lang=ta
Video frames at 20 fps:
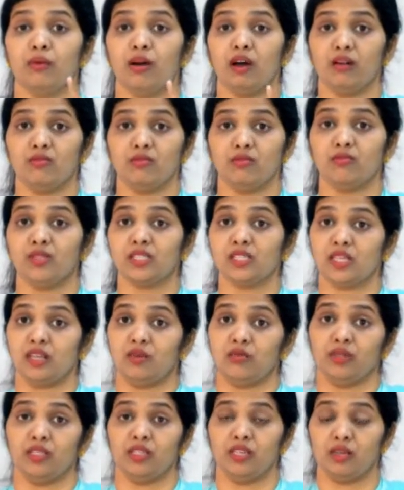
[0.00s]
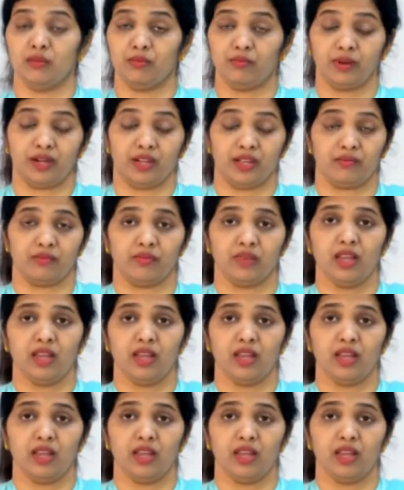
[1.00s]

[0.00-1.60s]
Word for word: பாவம் செய்வது எப்படி